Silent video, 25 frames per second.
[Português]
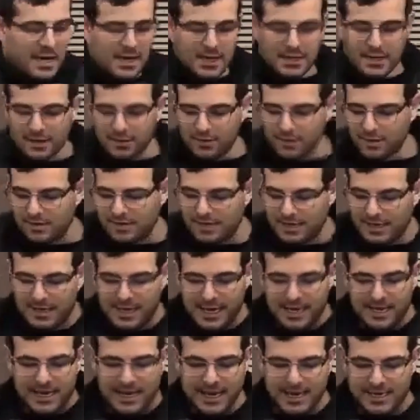Então, eu não sei
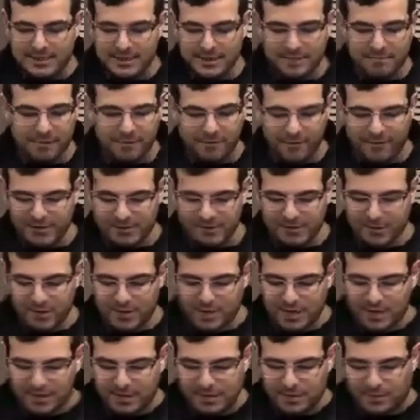quem que é esse
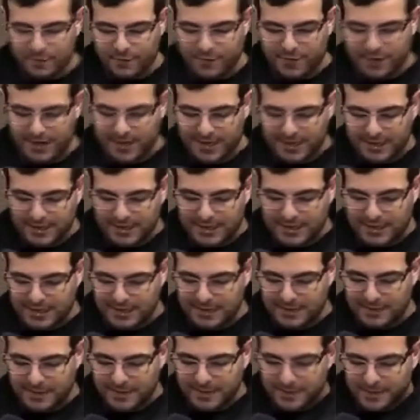professor aí que o senhor fala,
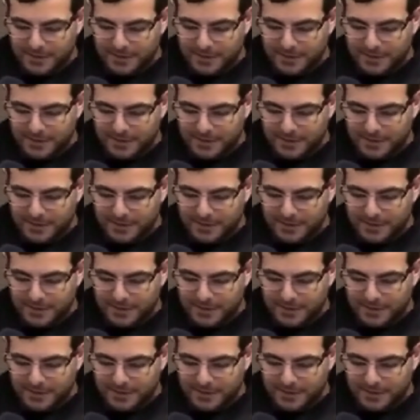né?